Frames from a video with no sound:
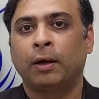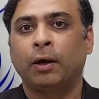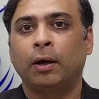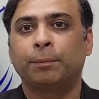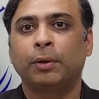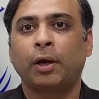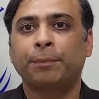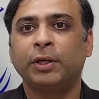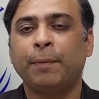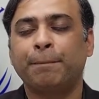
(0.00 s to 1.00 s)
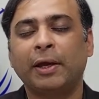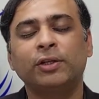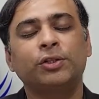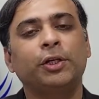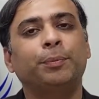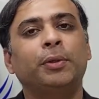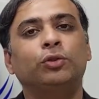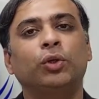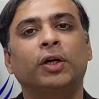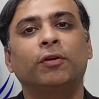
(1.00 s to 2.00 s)
अब ये बैंक स्टेटमेंट
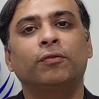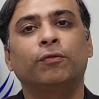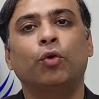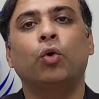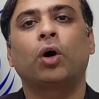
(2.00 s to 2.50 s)
जो है वो